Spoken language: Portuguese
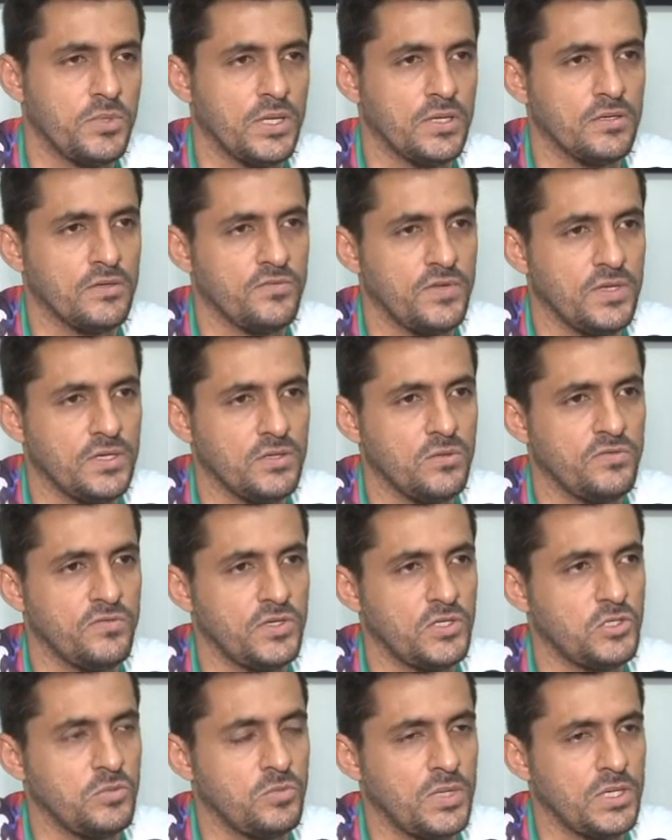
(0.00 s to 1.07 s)
né, que vê que o
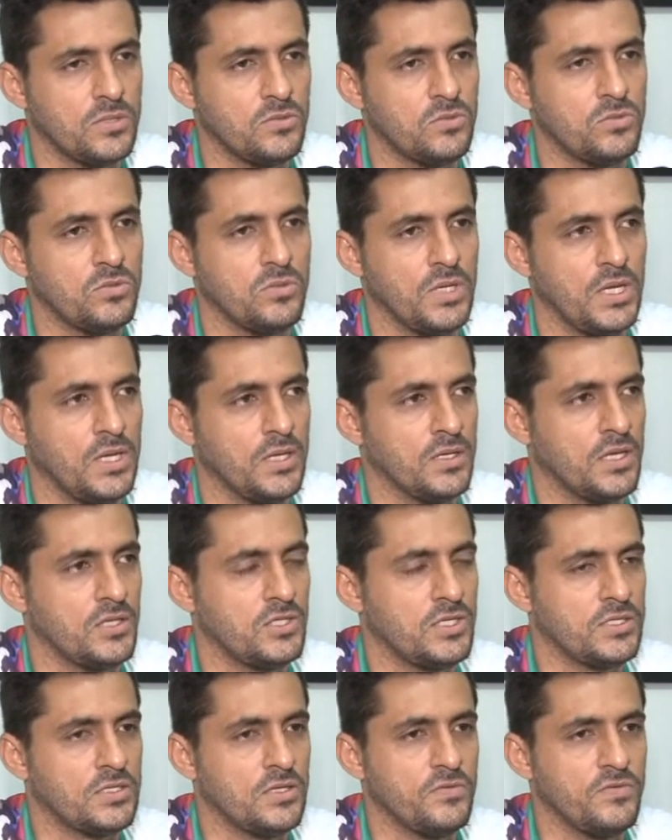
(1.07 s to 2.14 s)
investimento que a
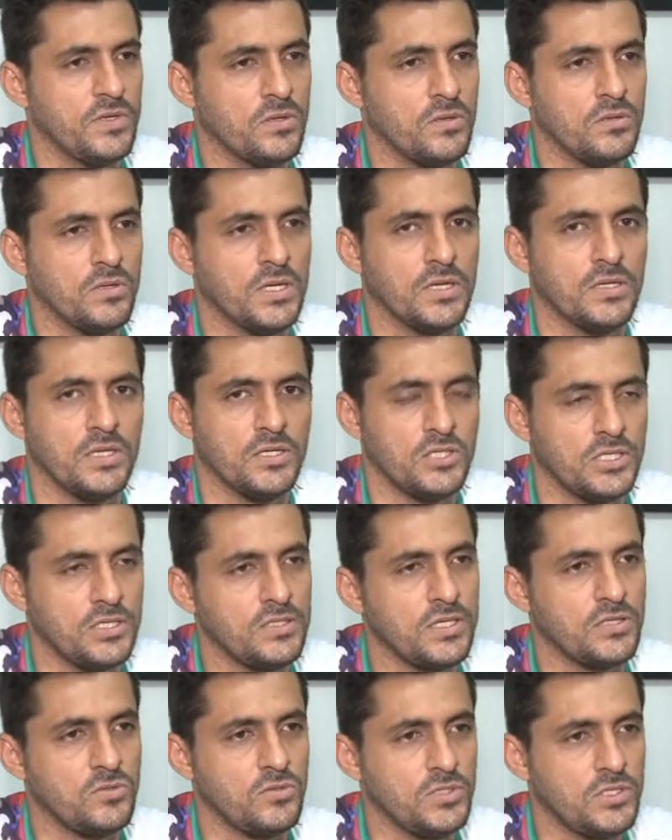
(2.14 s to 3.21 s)
gestão vem colocando na gente
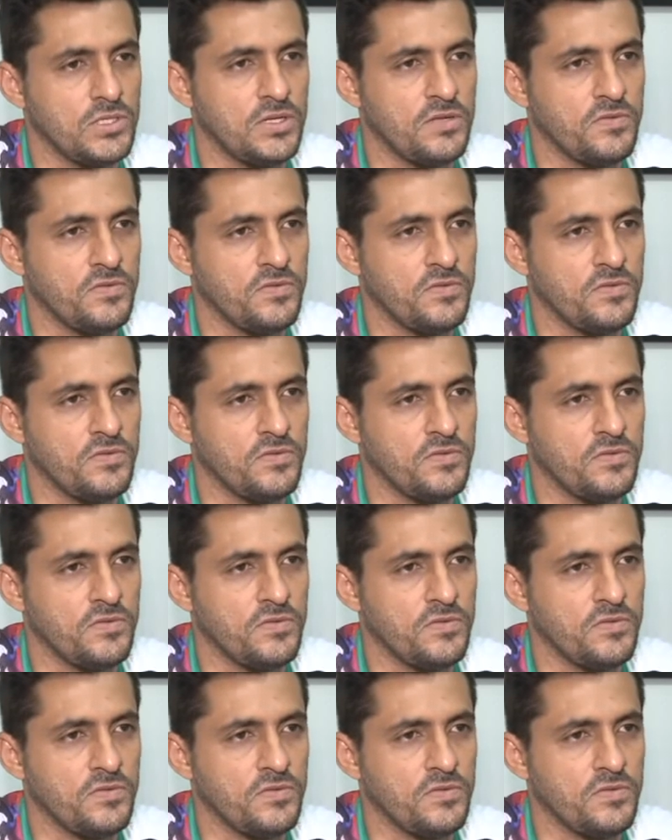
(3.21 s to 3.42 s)
está surtindo